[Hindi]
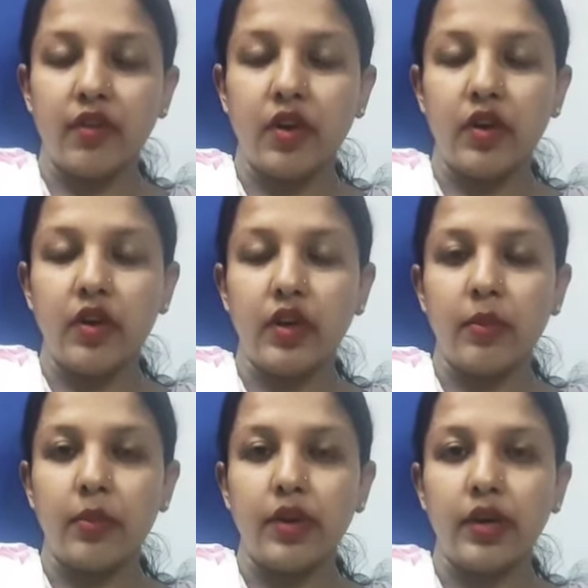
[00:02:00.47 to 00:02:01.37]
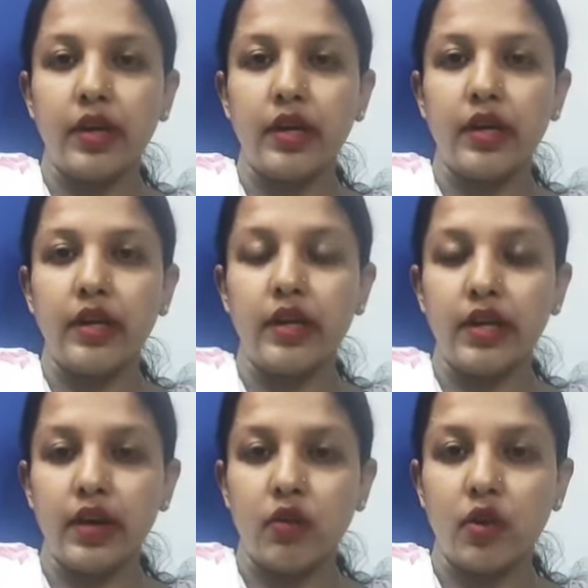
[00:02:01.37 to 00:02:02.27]
अवॉइड करना पड़ेगा टी
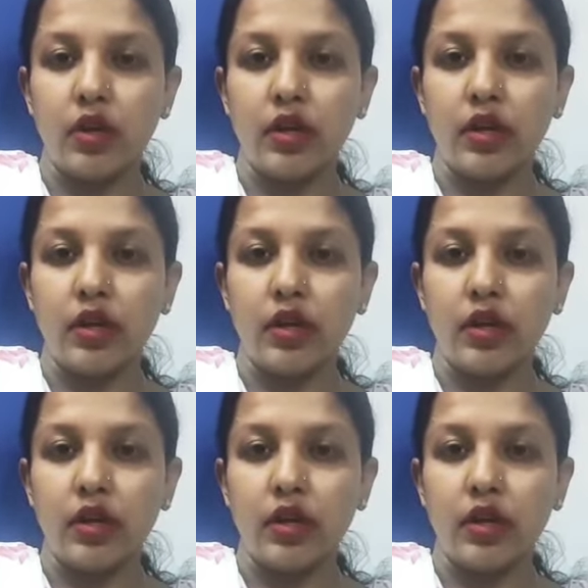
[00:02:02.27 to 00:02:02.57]
अवॉइड